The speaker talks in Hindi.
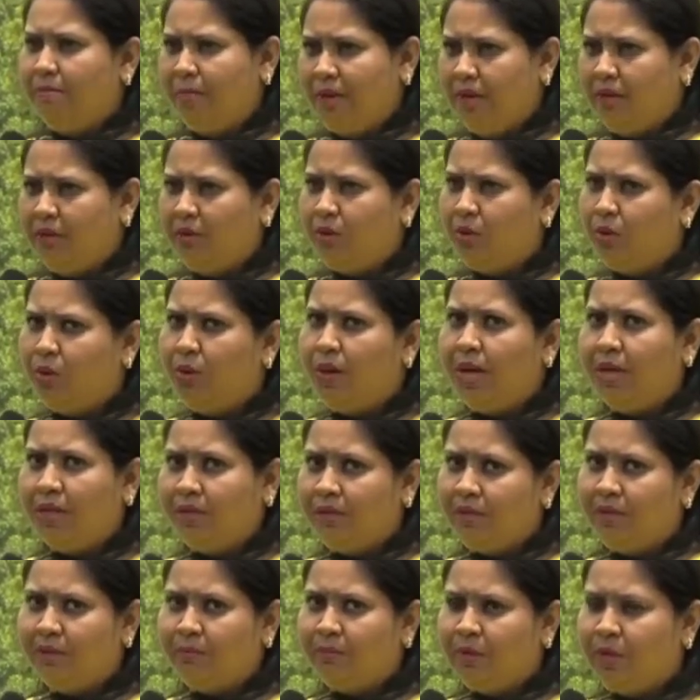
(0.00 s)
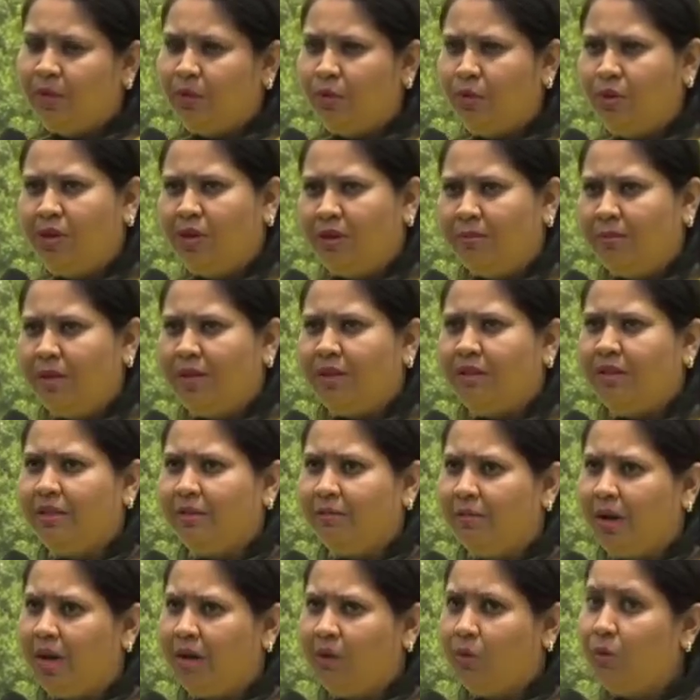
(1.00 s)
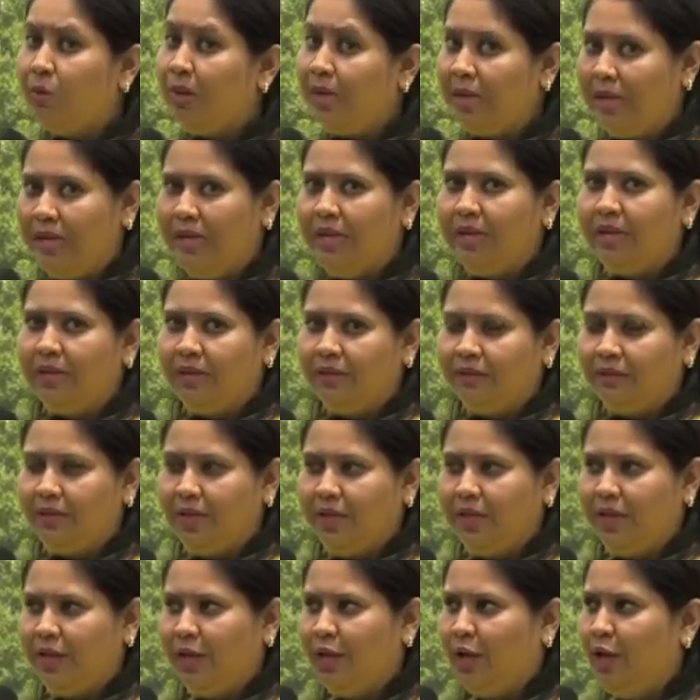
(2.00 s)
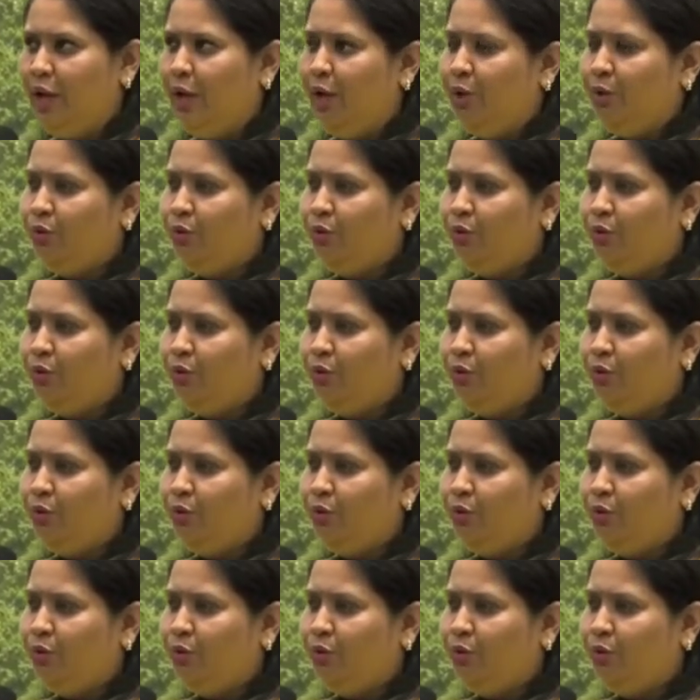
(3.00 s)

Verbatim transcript: मन को अंतर मन को और हमारे दिमाग को हील करता है